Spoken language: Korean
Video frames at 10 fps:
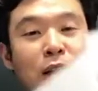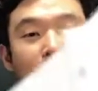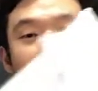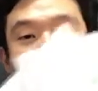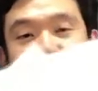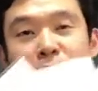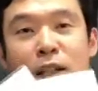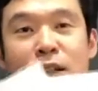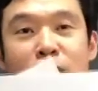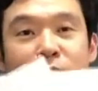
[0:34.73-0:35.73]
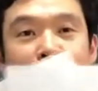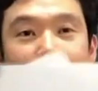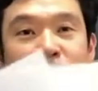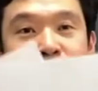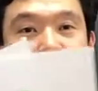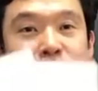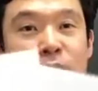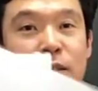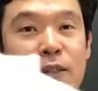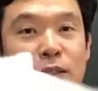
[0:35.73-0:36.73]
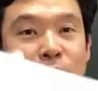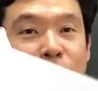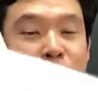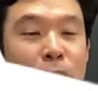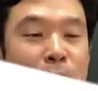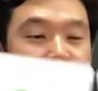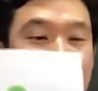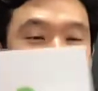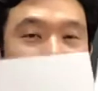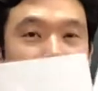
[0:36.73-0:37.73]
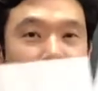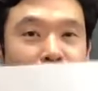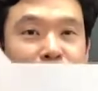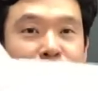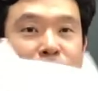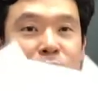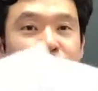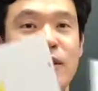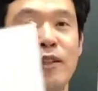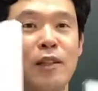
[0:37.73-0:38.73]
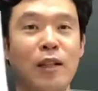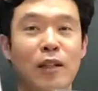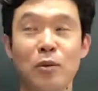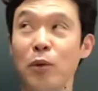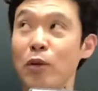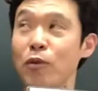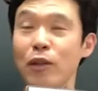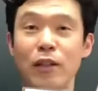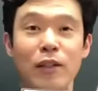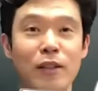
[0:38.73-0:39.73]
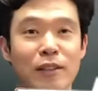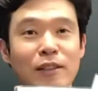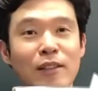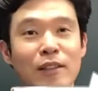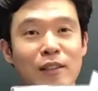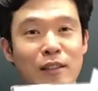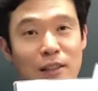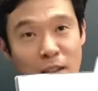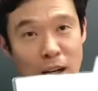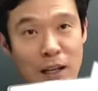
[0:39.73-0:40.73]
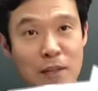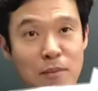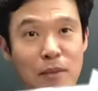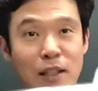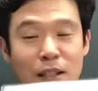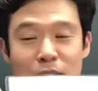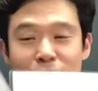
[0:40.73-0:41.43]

이렇게 세 개를 만들었는요아 종이 울렸네요. 그냥 가겠습니다. 네.